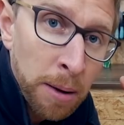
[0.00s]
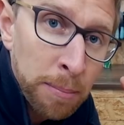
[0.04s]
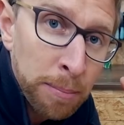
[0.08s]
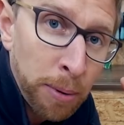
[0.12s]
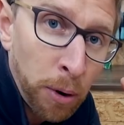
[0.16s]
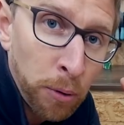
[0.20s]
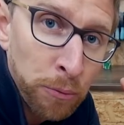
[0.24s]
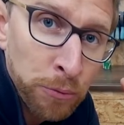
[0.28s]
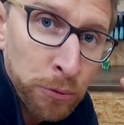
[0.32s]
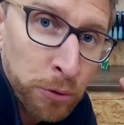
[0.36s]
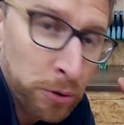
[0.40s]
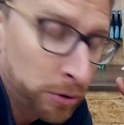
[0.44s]

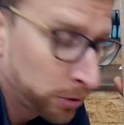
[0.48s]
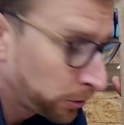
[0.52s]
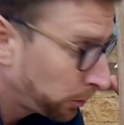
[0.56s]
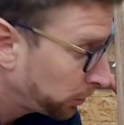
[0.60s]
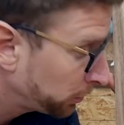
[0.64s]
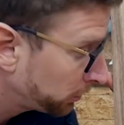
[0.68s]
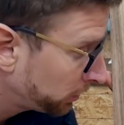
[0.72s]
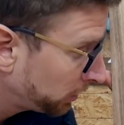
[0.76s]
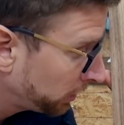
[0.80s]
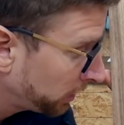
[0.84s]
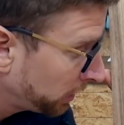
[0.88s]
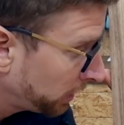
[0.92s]
bauen wir uns
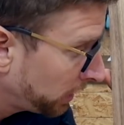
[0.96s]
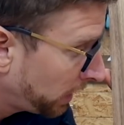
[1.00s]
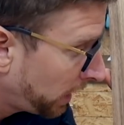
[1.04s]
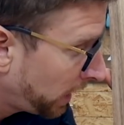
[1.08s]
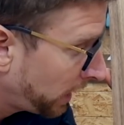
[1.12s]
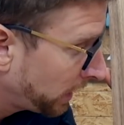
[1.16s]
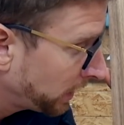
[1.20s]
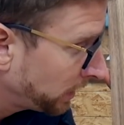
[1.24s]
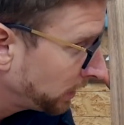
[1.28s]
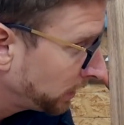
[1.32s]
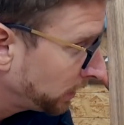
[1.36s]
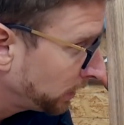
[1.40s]
heute
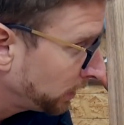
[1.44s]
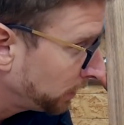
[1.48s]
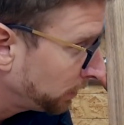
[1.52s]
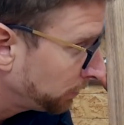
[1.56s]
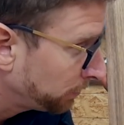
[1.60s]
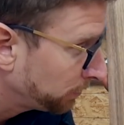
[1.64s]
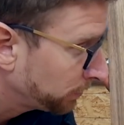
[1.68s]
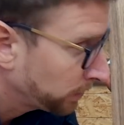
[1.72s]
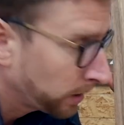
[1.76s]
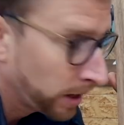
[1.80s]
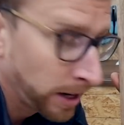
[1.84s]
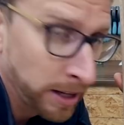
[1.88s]
eine,
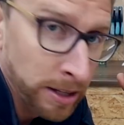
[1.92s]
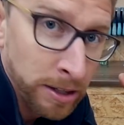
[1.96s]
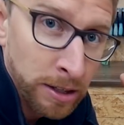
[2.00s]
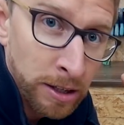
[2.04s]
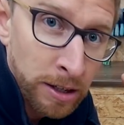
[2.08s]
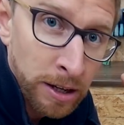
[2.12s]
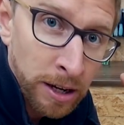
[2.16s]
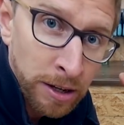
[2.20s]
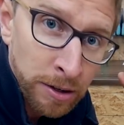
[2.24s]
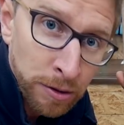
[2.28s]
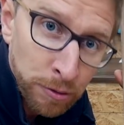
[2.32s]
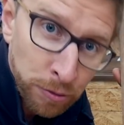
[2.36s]

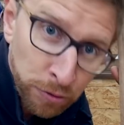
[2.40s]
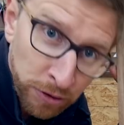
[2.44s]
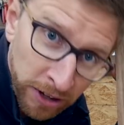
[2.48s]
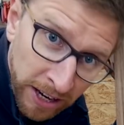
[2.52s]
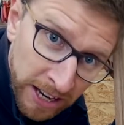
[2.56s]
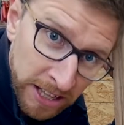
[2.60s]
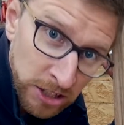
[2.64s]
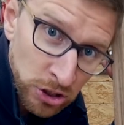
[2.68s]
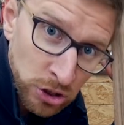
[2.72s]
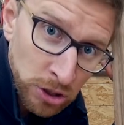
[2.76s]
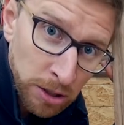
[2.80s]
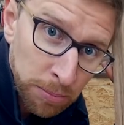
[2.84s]
eine, eine
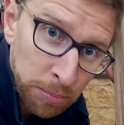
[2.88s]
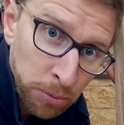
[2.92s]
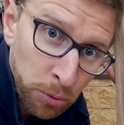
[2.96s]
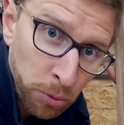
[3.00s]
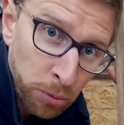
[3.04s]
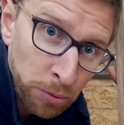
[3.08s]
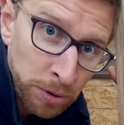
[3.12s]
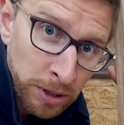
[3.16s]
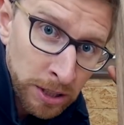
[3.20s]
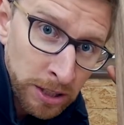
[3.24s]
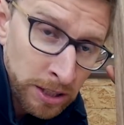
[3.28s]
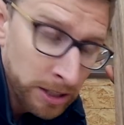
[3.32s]

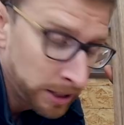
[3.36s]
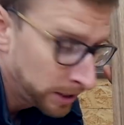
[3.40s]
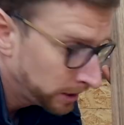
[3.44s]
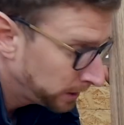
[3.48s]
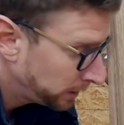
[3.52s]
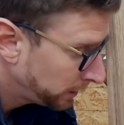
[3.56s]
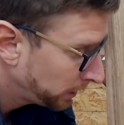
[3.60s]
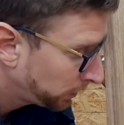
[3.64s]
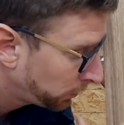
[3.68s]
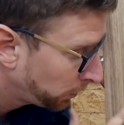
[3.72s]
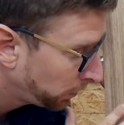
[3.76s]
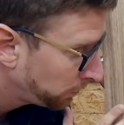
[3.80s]
Frässchablone.
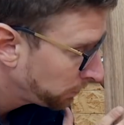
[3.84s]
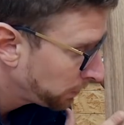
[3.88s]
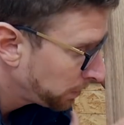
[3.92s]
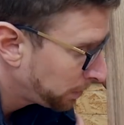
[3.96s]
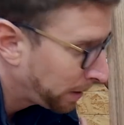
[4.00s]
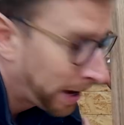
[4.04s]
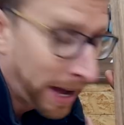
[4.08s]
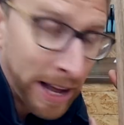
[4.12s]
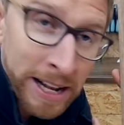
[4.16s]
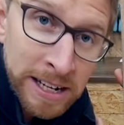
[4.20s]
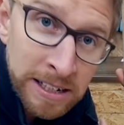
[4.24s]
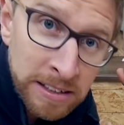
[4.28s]
Die können wir
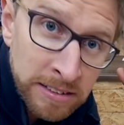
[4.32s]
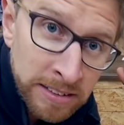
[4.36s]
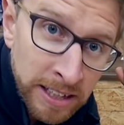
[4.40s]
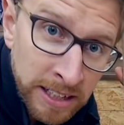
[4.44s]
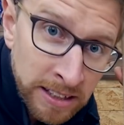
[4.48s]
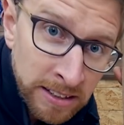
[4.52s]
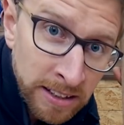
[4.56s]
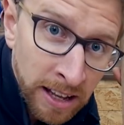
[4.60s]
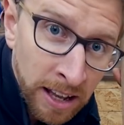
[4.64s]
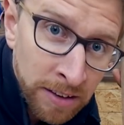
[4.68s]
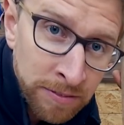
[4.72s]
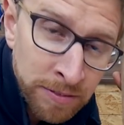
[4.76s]
bei allen
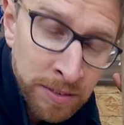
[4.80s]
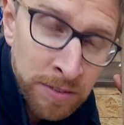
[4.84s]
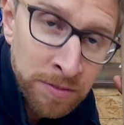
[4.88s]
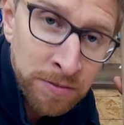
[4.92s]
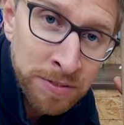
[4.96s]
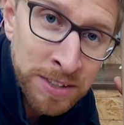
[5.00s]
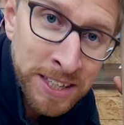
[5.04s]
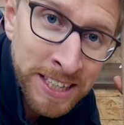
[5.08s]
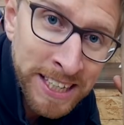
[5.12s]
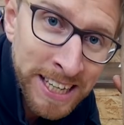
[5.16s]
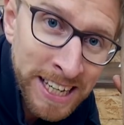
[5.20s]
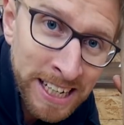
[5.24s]
Seiten anwenden.
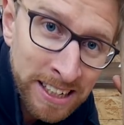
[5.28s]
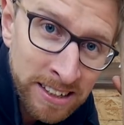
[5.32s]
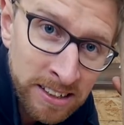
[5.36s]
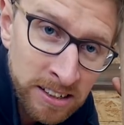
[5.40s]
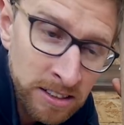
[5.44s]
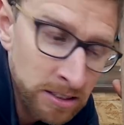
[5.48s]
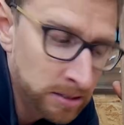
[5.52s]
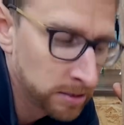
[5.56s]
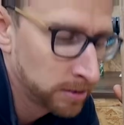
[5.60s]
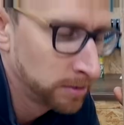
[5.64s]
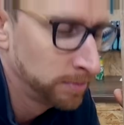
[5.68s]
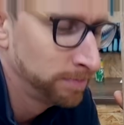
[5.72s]
Wie geht
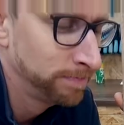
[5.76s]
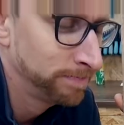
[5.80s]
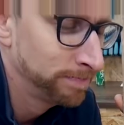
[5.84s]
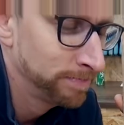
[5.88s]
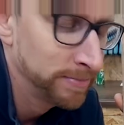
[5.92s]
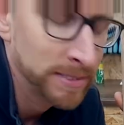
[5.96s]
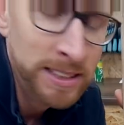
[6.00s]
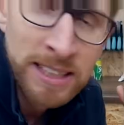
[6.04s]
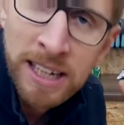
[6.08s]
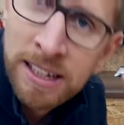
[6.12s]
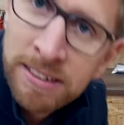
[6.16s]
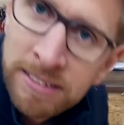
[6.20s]
das?
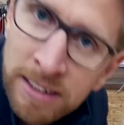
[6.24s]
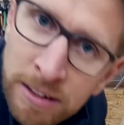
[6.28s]
Ganz